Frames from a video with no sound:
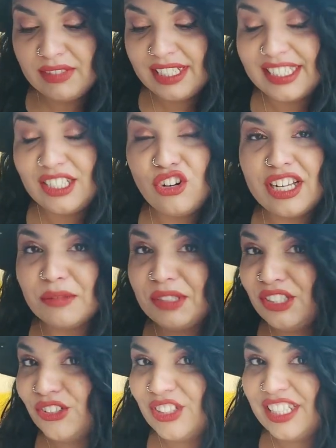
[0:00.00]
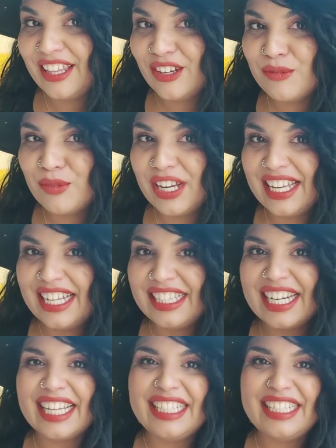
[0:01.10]
que si no la has visto, dejo por aquí la
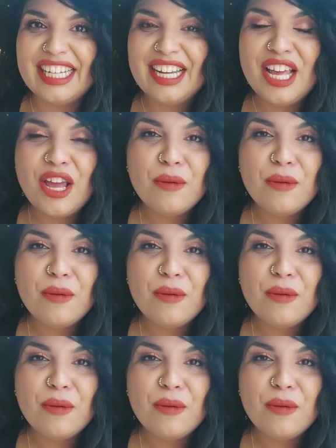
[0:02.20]
tarjetita